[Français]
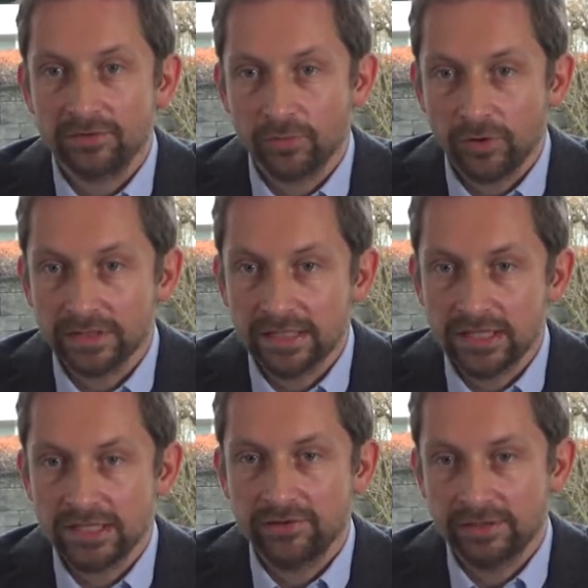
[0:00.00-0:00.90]
de
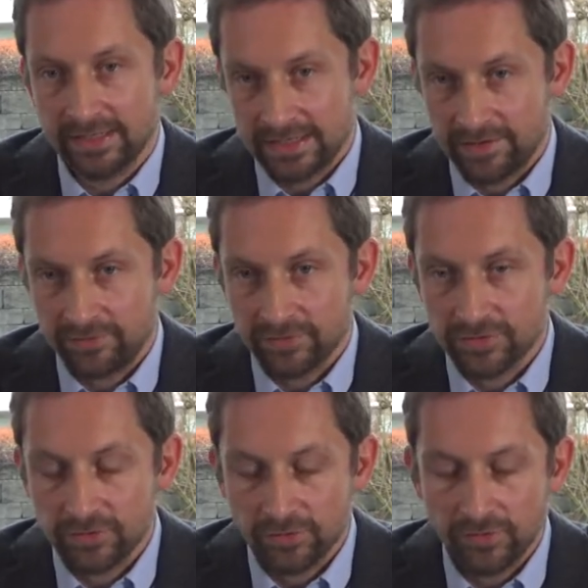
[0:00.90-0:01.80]
protéger de telles
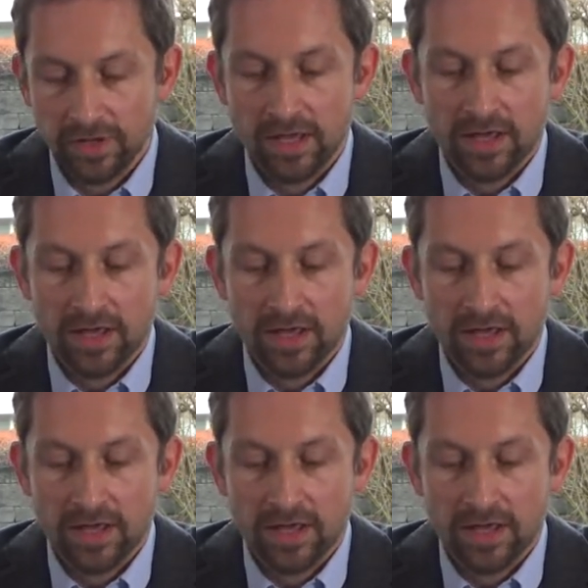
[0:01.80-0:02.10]
inventions